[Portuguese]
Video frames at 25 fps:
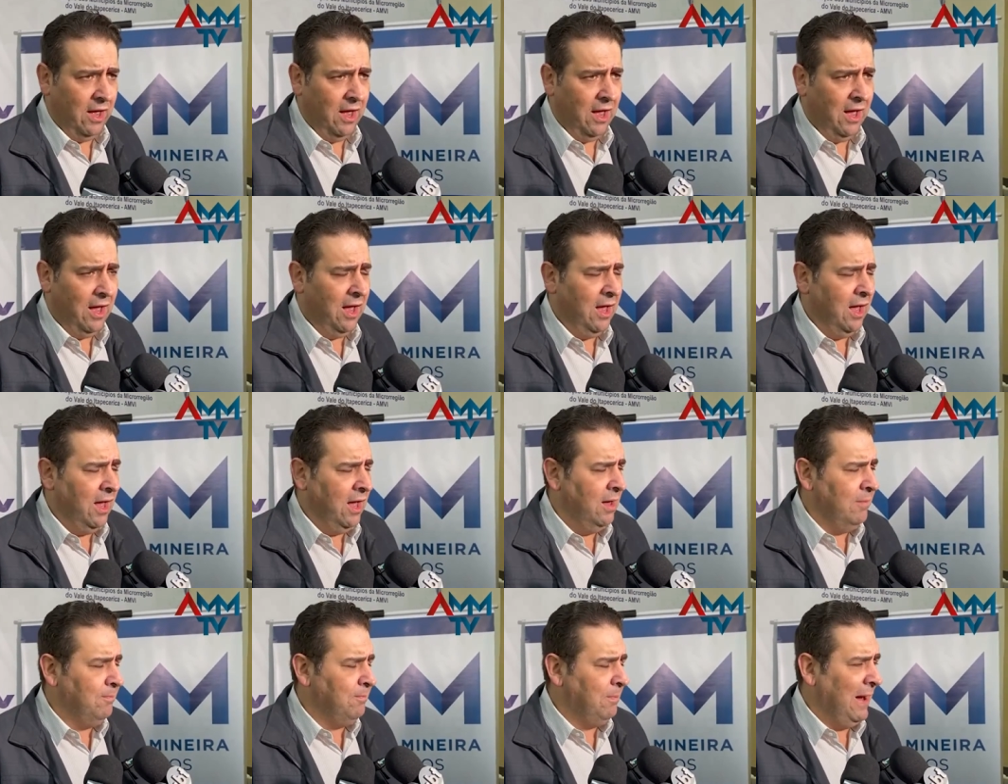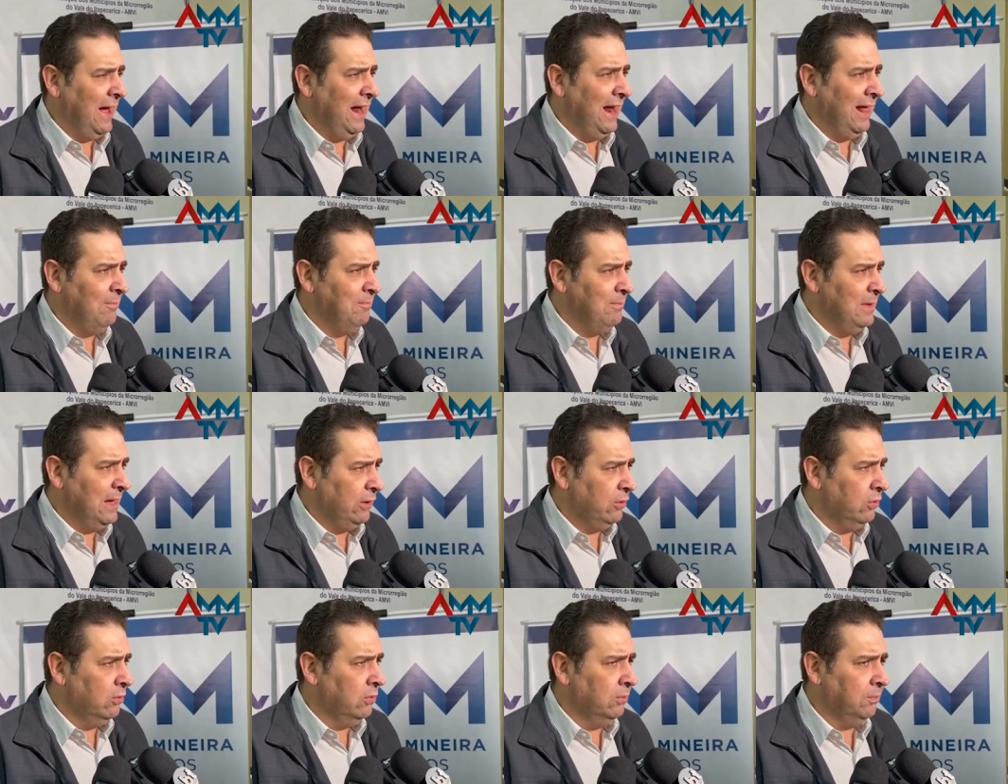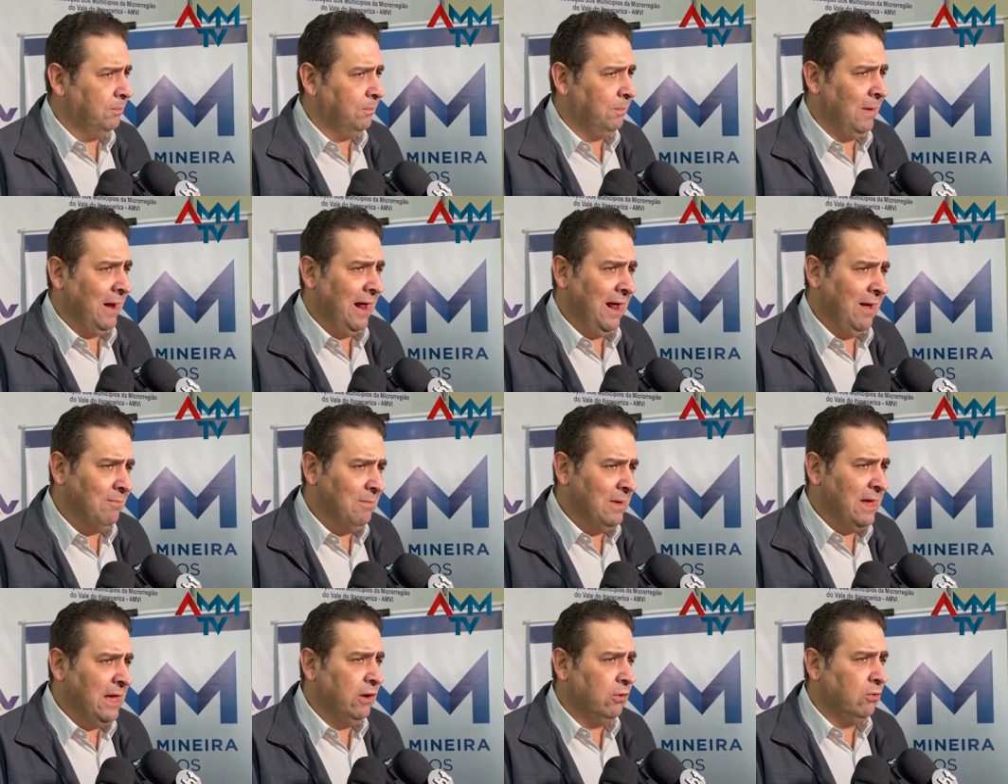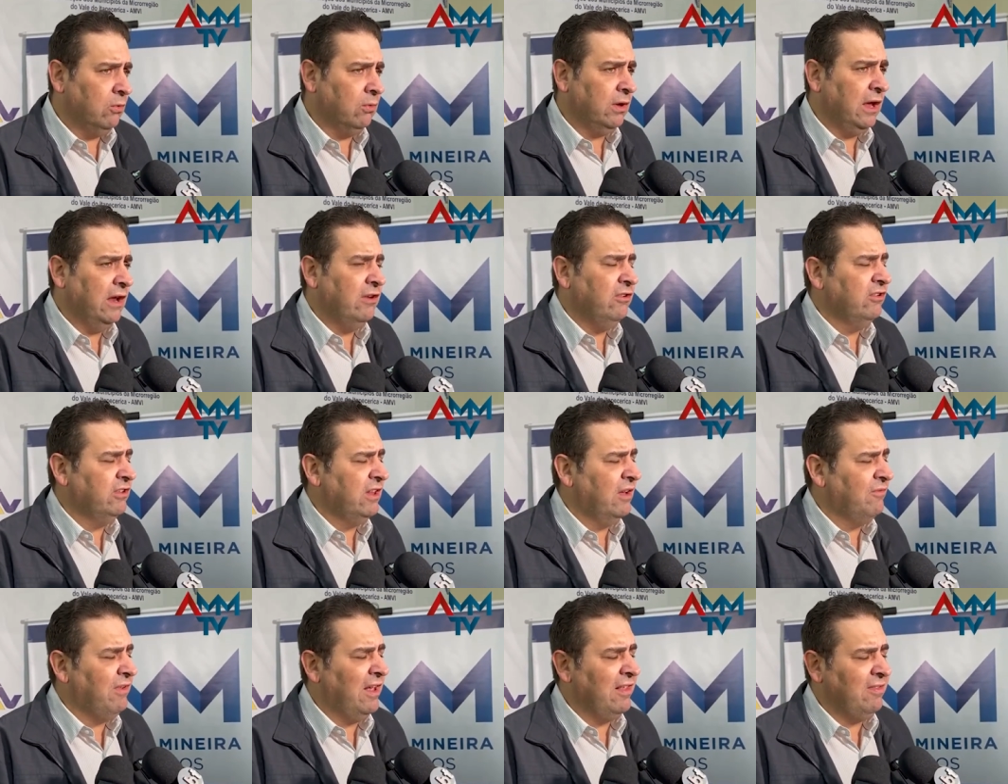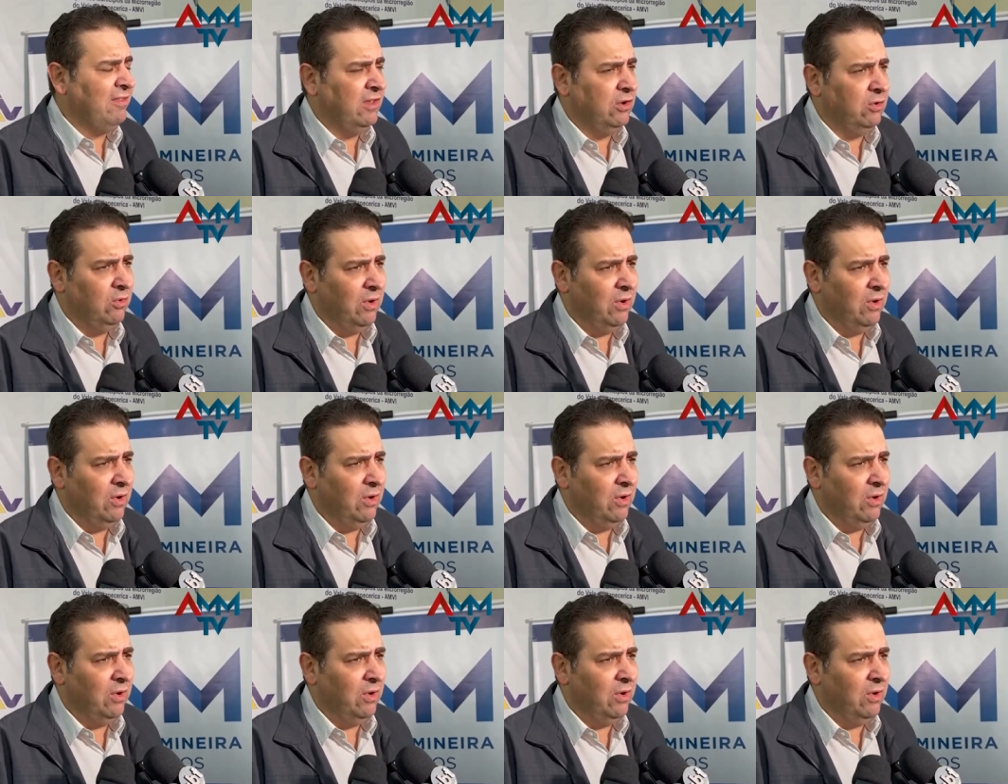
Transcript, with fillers: é, para micro, para micro que a gente está fazendo o